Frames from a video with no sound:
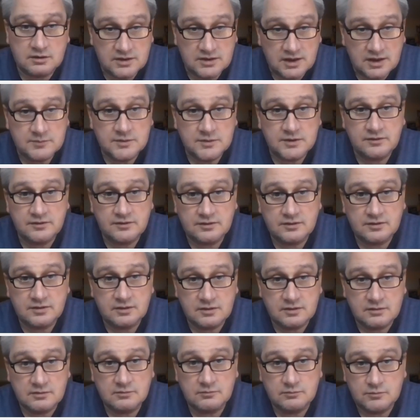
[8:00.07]
auch damit
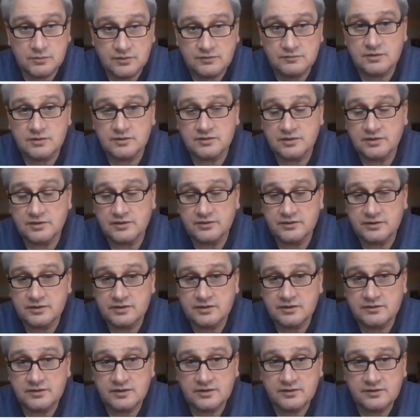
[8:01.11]
äh, müssen wir uns
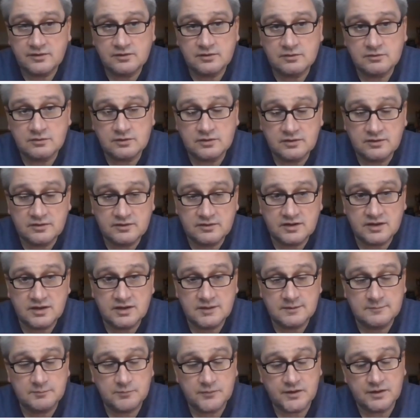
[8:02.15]
auseinandersetzen. Und
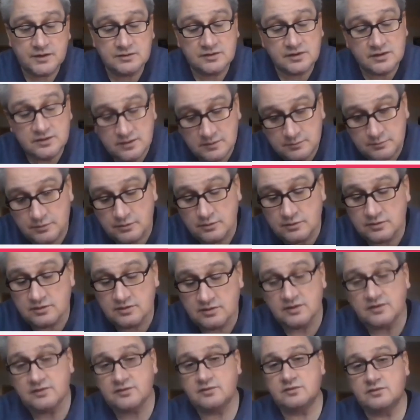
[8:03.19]
der dritte
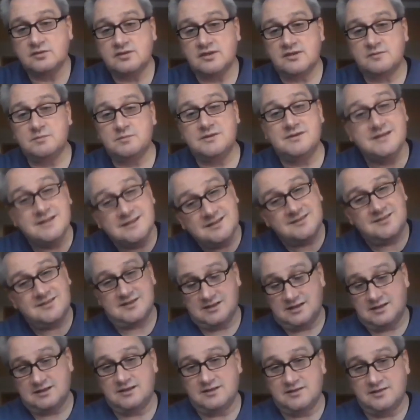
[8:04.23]
Punkt ist, und das bedingt
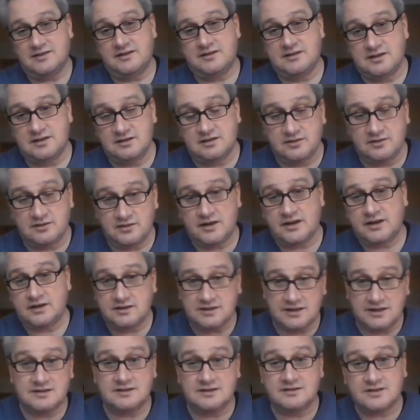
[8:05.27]
sich alles einander, also
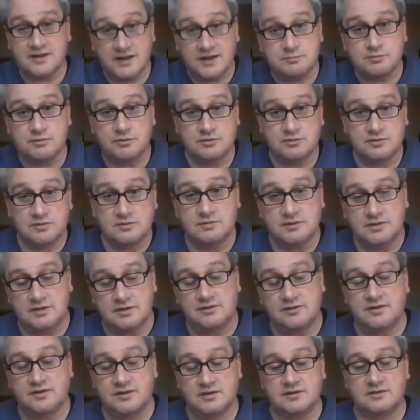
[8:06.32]
eigentlich alle drei Punkte
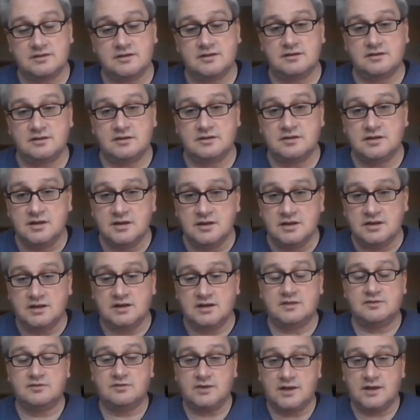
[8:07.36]
bedingen sich einander.
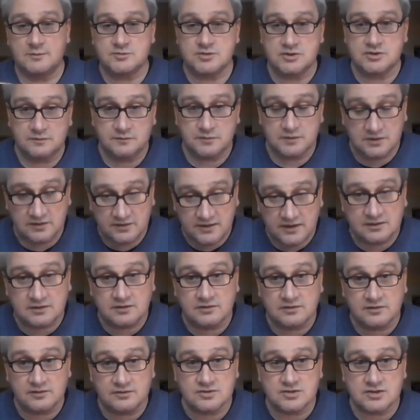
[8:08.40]
Also Abschied von der
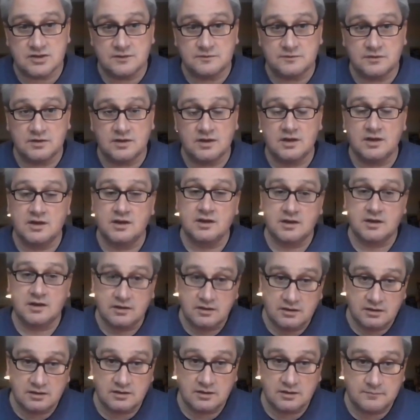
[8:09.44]
Zeitgenossenschaft,
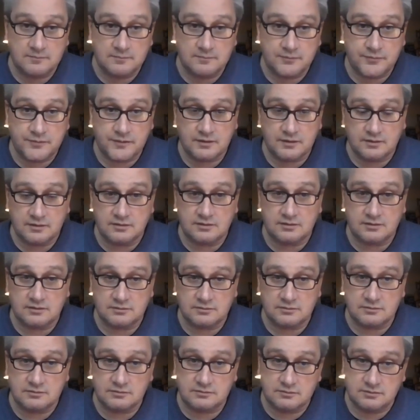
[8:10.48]
ähm,
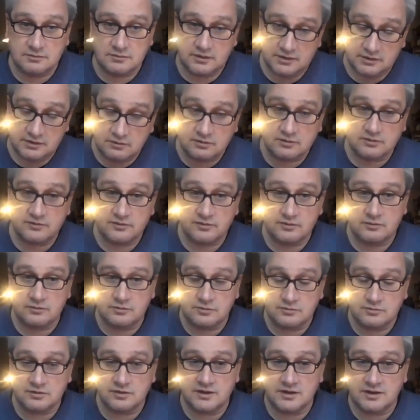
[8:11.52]
äh,
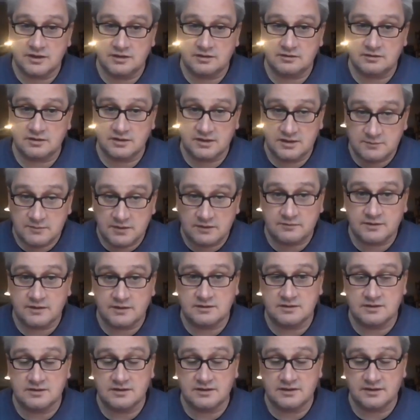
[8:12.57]
erinnerungskultureller
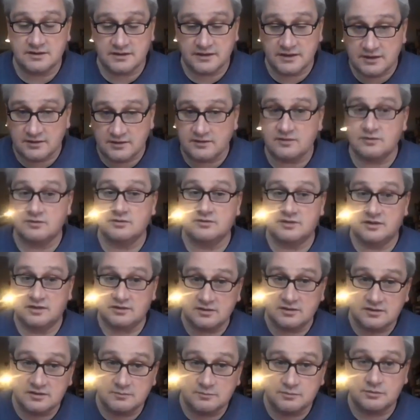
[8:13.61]
Klimawandel nach rechts. Und der
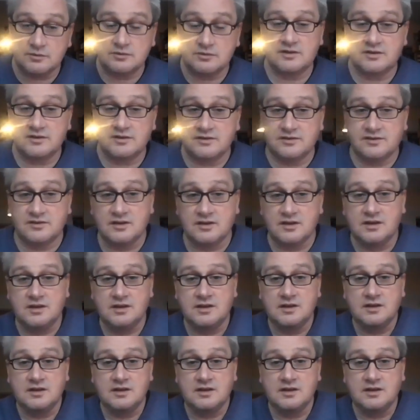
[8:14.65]
dritte Punkt ist,